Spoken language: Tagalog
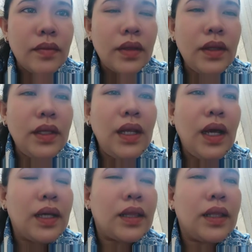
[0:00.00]
hindi
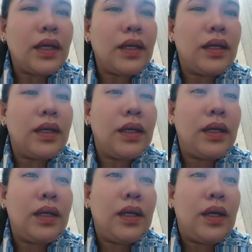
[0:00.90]
lahat ng
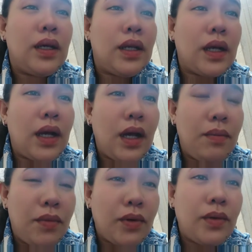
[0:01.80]

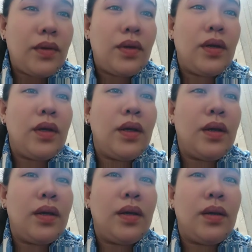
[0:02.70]
nag-abroad
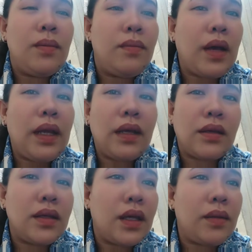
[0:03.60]
malas
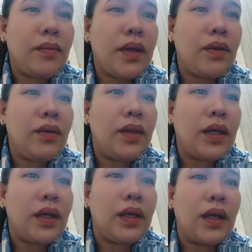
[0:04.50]
din. Meron
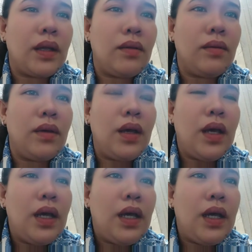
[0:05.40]
ding ano,
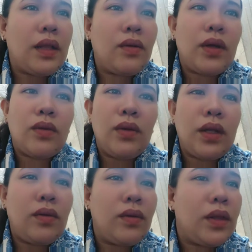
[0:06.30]
ito
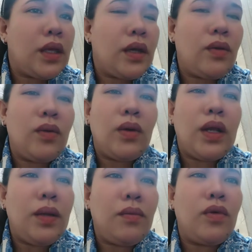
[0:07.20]
katulad ko hindi ko
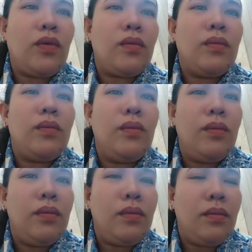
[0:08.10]
alam kung
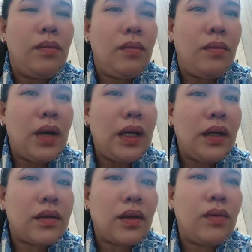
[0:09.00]

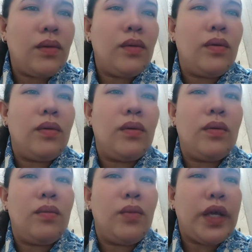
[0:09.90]
malas ako o
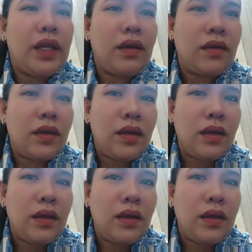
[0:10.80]
buenas.